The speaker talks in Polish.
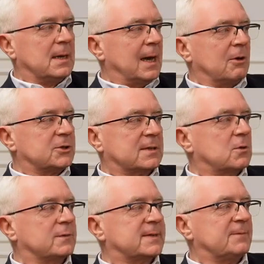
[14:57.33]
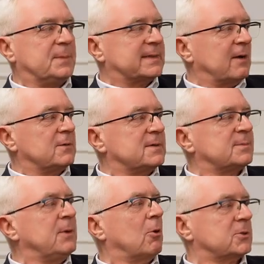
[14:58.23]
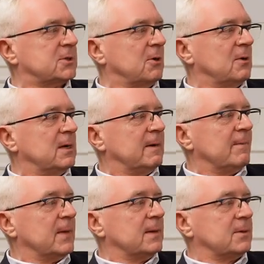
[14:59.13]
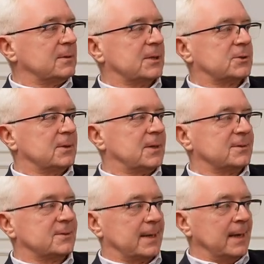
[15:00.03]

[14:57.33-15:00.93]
ale o siatkówce pisał z miłością. To też od razu tak